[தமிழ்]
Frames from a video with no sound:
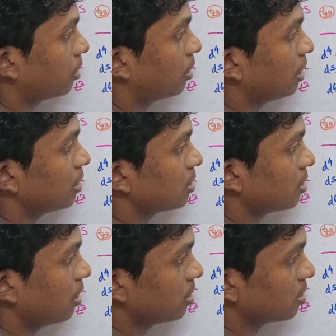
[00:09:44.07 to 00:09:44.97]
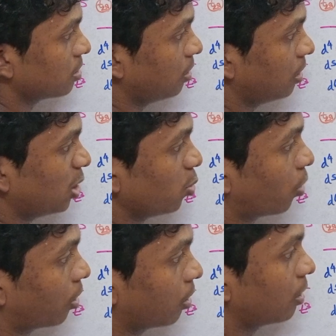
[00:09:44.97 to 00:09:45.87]
டி சிக்ஸ் இ
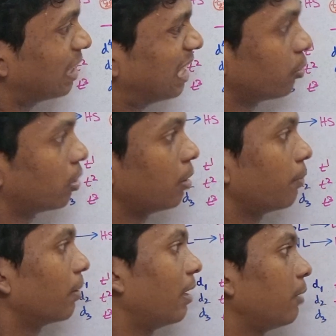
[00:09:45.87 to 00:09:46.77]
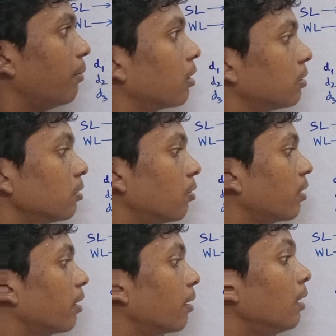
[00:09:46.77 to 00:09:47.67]
ஒன் இ ஒன் இப்போ தான் எட்டி பார்க்குது
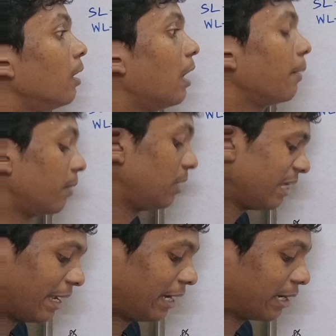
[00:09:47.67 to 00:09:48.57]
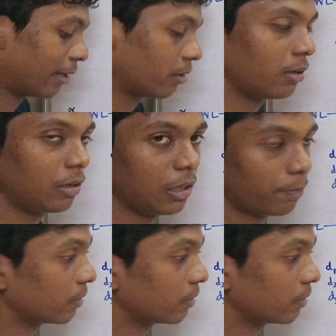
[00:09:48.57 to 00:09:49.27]
ஓகே இப்போ டி எயிட்லேருந்து டி